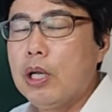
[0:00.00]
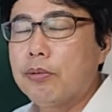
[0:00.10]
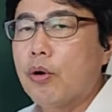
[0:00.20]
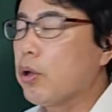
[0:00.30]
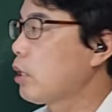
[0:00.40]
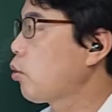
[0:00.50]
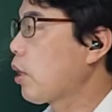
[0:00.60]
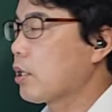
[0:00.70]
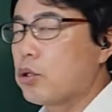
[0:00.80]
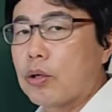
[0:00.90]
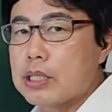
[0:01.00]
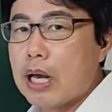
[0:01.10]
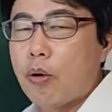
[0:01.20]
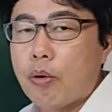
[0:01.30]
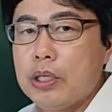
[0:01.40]
일부 공개 동영상으로
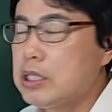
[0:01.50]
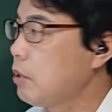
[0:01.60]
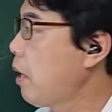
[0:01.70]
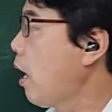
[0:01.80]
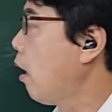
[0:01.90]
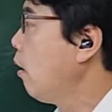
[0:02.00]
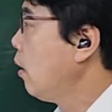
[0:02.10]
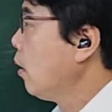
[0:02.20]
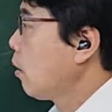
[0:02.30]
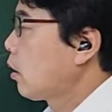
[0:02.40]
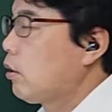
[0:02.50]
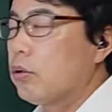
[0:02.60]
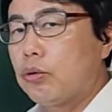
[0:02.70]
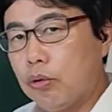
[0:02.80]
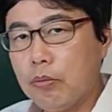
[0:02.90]
쌓아놓고 있지만
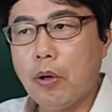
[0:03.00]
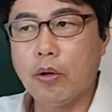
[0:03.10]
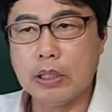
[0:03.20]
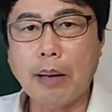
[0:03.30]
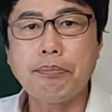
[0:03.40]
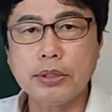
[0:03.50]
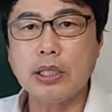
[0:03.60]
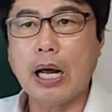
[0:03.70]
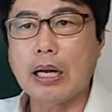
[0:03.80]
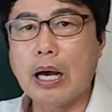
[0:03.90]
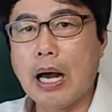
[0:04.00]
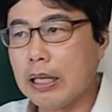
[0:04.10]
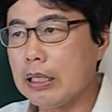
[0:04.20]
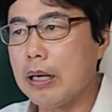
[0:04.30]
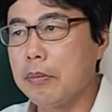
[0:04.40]
그것도 뭐 나쁘진 않아요.
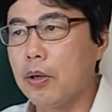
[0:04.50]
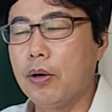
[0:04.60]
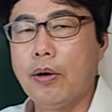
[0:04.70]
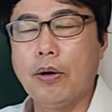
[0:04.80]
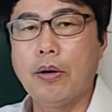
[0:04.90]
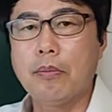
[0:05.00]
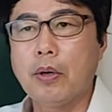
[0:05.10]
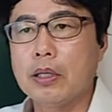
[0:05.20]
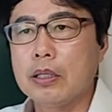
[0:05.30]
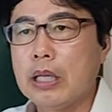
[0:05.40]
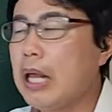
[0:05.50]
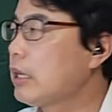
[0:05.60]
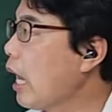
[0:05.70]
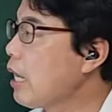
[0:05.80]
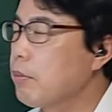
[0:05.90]
한 해 뭐, 뭐,
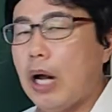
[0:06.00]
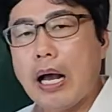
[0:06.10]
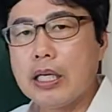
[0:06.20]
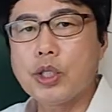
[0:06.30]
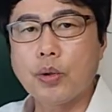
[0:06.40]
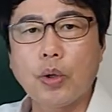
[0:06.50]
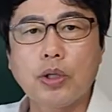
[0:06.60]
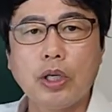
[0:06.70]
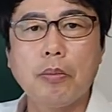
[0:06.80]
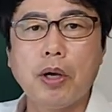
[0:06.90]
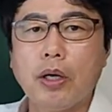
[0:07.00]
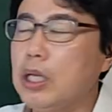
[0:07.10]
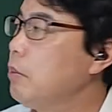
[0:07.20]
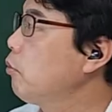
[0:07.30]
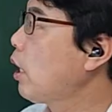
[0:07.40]
네 타임 강의 정도
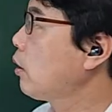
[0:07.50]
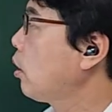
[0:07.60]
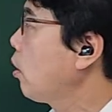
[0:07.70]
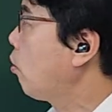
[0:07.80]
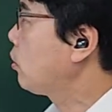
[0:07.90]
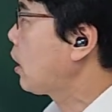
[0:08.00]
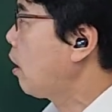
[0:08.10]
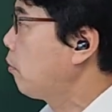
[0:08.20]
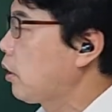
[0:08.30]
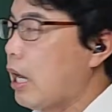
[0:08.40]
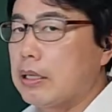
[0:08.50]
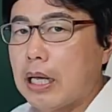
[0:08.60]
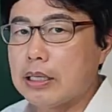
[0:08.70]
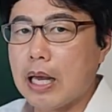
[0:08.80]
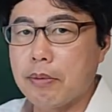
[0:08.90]
들으면, 인문 같은 경우는 제가 보니까 한
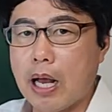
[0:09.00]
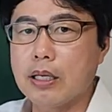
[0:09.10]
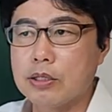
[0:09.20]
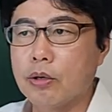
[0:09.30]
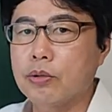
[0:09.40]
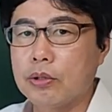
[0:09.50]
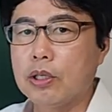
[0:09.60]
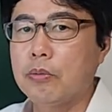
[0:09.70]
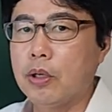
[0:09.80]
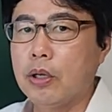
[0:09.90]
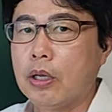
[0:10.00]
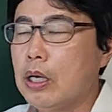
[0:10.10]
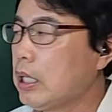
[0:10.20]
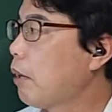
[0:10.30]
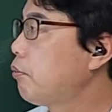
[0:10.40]
네 타임 강의 정도 들으면
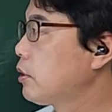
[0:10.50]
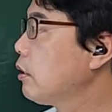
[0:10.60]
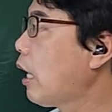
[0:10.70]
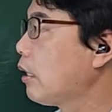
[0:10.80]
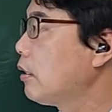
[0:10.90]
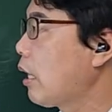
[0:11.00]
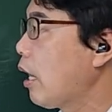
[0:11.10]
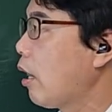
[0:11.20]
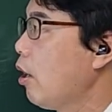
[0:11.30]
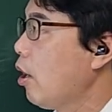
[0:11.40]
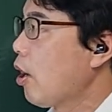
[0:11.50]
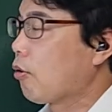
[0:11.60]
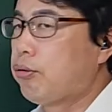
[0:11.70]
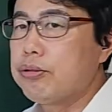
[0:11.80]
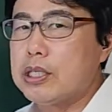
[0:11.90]
나쁘지는 않은데,
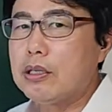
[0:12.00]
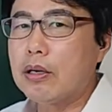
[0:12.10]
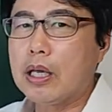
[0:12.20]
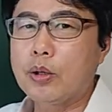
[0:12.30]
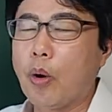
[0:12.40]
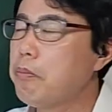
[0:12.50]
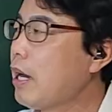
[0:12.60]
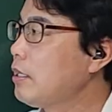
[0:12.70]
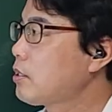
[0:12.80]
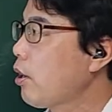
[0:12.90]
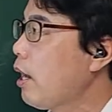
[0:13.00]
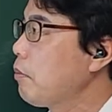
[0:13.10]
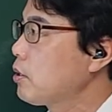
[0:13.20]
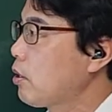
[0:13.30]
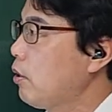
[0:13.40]
굳이 그렇게 돈 많이
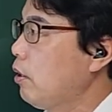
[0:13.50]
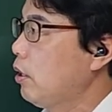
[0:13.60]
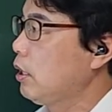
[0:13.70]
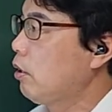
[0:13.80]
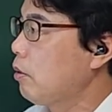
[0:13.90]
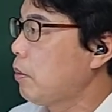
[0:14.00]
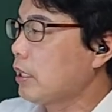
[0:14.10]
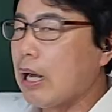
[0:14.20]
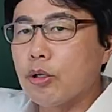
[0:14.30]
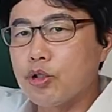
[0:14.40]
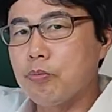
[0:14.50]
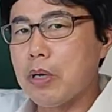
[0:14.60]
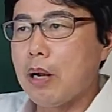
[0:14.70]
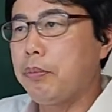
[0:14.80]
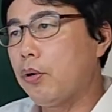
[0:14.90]
써가면서 이걸 뭐 따로
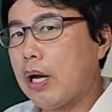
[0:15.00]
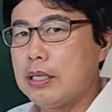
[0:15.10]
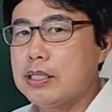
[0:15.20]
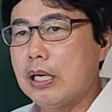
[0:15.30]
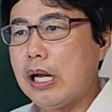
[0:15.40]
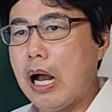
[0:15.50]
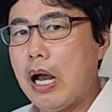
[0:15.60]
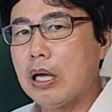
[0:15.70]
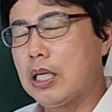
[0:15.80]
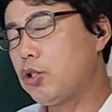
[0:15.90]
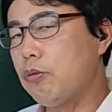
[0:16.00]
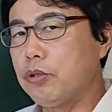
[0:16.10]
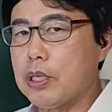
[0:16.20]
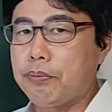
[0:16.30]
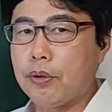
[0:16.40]
준비할 필요가 있을까?
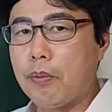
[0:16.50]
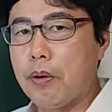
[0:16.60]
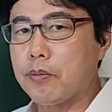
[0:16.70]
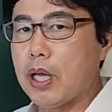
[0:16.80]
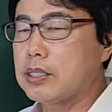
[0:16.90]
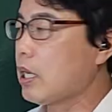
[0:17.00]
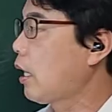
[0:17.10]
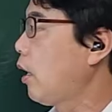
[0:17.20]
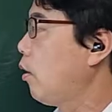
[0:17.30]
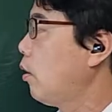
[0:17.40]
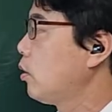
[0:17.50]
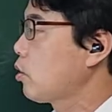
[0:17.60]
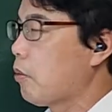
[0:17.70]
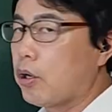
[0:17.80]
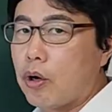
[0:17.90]
기출문제 풀어보면 되잖아요.
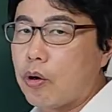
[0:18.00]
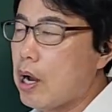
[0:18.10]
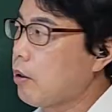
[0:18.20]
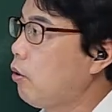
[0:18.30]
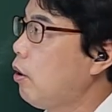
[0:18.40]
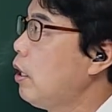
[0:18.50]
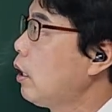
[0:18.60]
좀 어려운 거 하고.